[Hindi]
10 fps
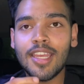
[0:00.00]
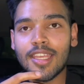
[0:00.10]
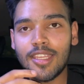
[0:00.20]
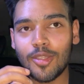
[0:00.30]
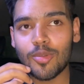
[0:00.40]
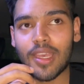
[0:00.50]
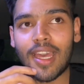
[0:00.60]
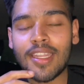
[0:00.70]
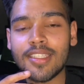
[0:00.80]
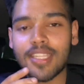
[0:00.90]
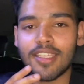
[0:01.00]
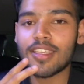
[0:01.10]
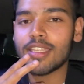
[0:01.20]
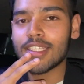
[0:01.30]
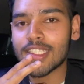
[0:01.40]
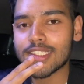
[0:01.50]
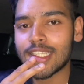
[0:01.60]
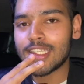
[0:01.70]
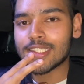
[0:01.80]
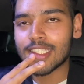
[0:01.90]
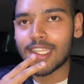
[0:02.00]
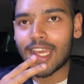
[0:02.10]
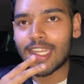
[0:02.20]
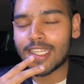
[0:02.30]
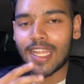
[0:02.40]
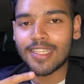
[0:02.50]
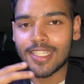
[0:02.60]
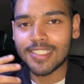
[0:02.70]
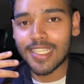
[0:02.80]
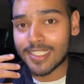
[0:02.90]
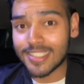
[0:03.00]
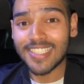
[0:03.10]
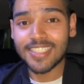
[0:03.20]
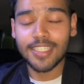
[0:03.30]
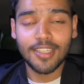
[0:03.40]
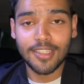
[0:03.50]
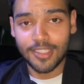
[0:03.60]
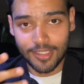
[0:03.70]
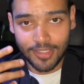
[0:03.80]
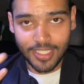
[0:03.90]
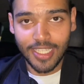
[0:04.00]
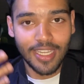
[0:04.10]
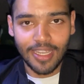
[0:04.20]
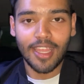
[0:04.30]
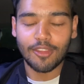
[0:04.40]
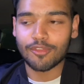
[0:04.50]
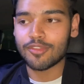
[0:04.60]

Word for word: कि यू कैन थिंक कि दिस इज़ रियलिटी एंड दिस एग्जिस्ट इन रियल लाइफ